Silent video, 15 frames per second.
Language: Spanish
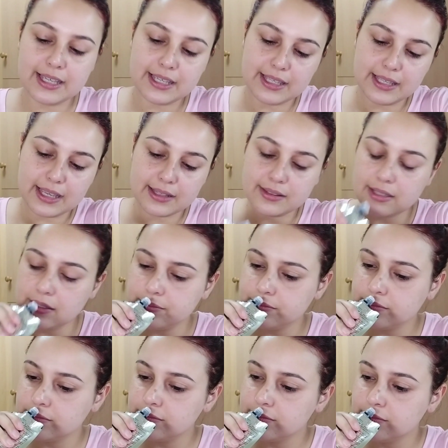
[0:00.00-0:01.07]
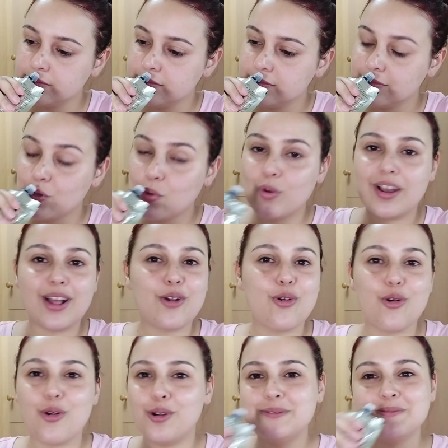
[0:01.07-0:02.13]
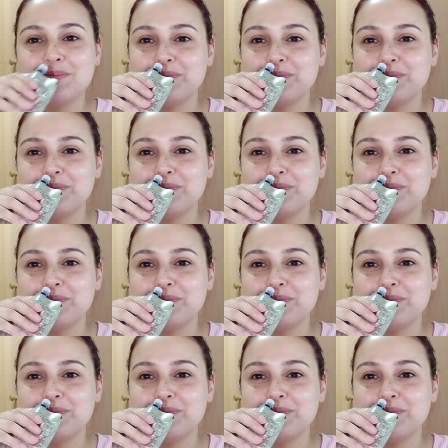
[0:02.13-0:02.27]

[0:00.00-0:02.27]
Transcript: Y este huele a coco.